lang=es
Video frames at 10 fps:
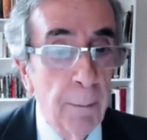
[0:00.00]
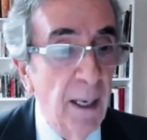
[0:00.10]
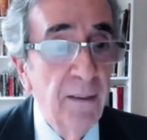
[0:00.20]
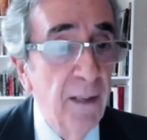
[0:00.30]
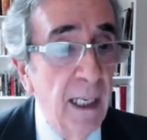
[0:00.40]

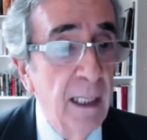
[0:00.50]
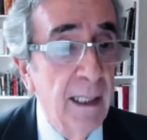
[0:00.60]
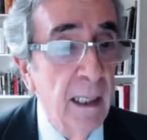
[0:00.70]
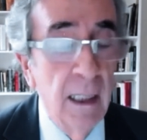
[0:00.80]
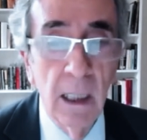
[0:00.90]
Parece
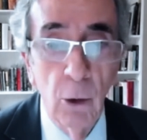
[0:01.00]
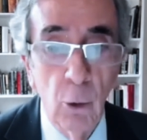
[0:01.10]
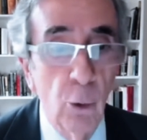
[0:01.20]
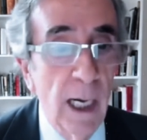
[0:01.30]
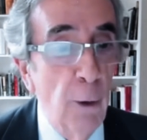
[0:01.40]
esta
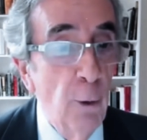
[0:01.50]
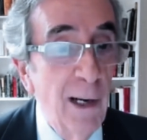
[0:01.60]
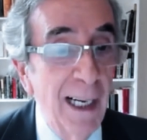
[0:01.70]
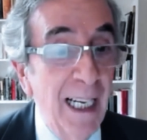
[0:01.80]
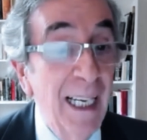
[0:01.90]
una
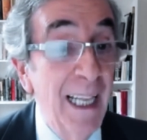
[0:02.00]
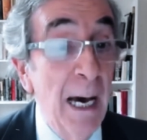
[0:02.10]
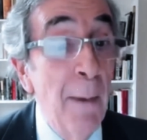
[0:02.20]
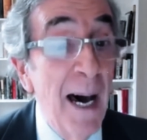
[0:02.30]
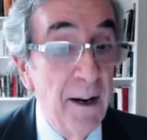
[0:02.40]
nueva ley
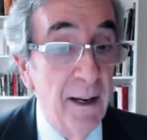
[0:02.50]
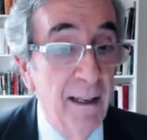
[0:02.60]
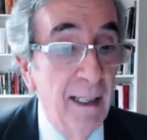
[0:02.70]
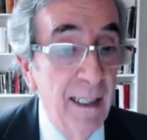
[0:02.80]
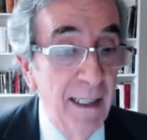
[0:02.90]
de
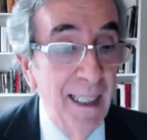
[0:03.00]
amarre